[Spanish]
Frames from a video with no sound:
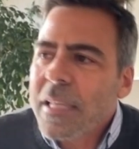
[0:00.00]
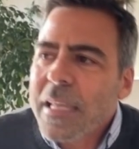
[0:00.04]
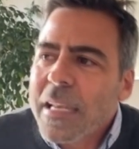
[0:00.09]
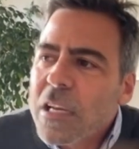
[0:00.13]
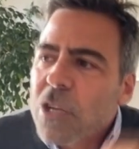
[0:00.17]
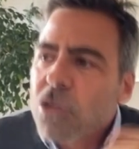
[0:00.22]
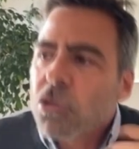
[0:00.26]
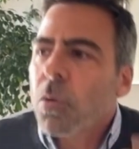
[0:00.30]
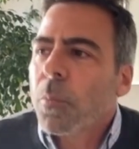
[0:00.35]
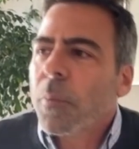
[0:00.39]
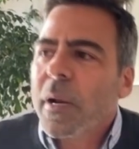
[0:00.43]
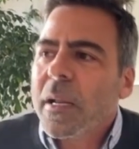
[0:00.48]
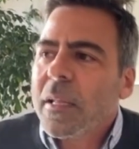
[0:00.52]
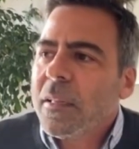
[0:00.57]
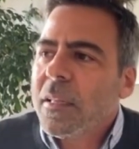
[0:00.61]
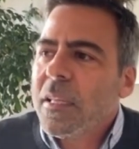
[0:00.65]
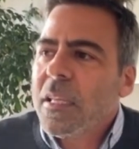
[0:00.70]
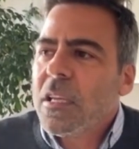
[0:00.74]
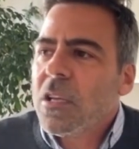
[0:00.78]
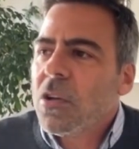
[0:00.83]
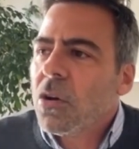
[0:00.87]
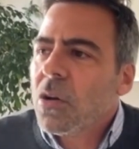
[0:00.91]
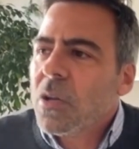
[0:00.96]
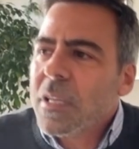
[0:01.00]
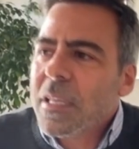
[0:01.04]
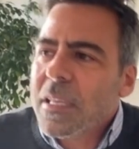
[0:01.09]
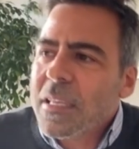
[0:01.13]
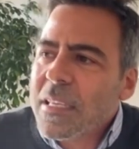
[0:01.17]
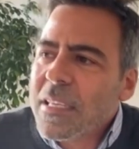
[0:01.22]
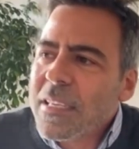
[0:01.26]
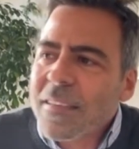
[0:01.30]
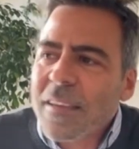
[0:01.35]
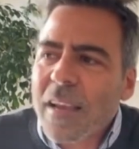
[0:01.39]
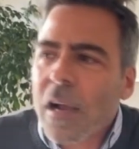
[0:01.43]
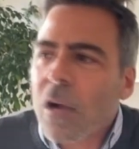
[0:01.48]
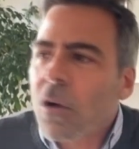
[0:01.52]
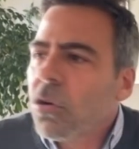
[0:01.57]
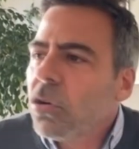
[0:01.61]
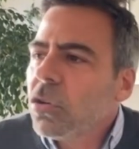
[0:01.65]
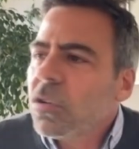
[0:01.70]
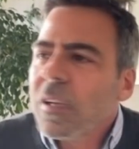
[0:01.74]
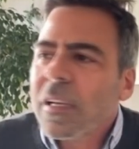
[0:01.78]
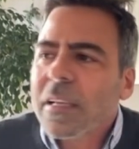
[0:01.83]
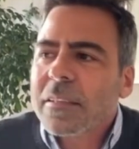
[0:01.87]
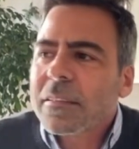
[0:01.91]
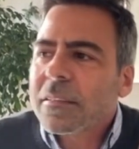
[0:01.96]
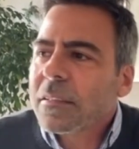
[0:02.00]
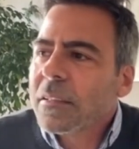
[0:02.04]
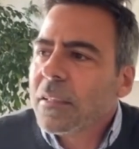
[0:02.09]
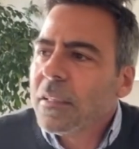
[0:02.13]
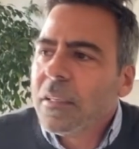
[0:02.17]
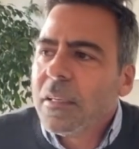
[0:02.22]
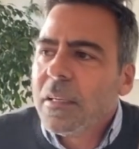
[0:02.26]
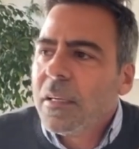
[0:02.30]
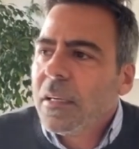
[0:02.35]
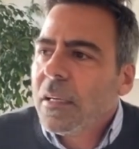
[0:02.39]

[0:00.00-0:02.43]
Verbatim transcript: tiene su prestigio y, esas cosas